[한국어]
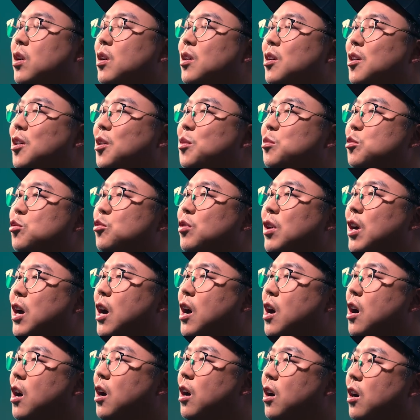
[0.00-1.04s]
여러분
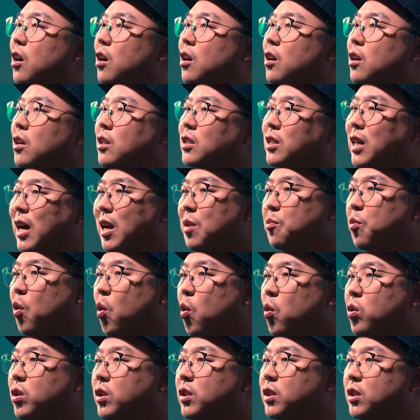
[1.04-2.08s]
우리가 잘
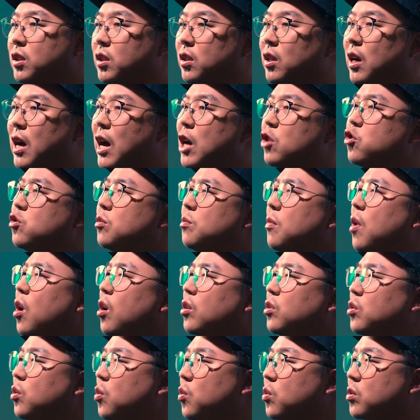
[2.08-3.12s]
모르는 아주
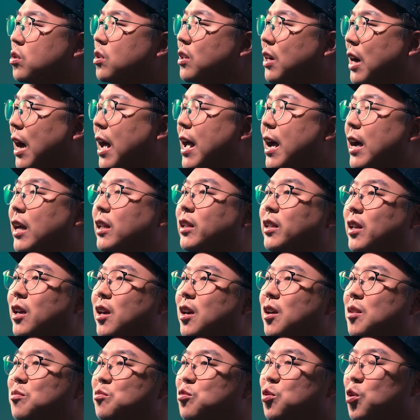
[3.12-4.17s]
먼 곳을 가야 할
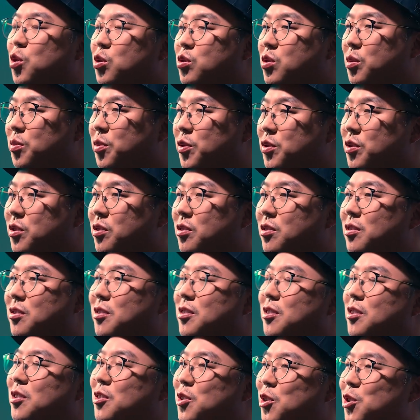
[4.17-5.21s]
때 무엇을 보죠?
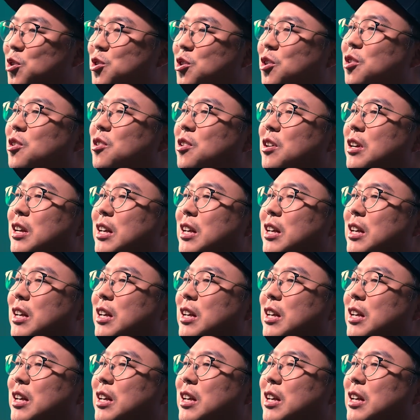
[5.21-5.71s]
그렇죠.